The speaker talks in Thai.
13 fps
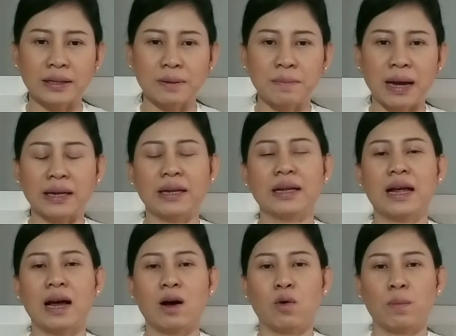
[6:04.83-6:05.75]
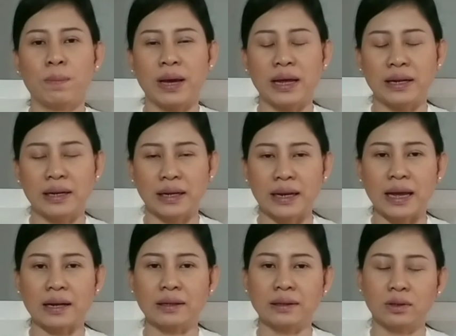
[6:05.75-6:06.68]
สมัยที่เราเป็นเด็
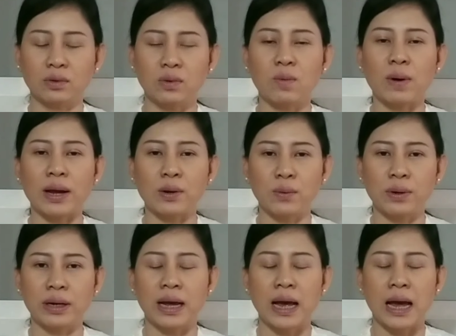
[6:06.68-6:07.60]
กๆหรือช่วงวัยรุ่น